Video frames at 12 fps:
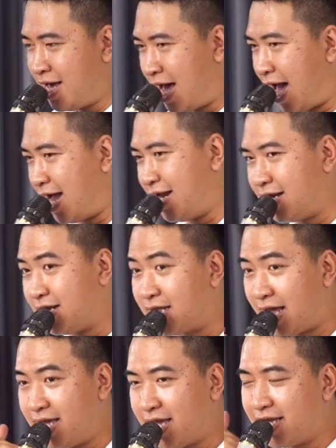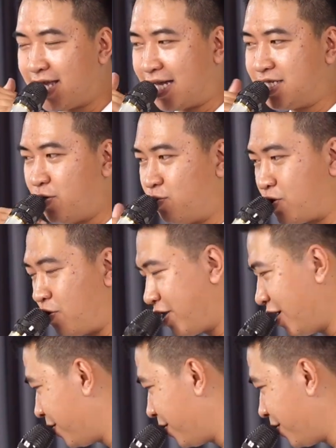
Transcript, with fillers: hai là nó thể hiện cái dạy chung tốt nhất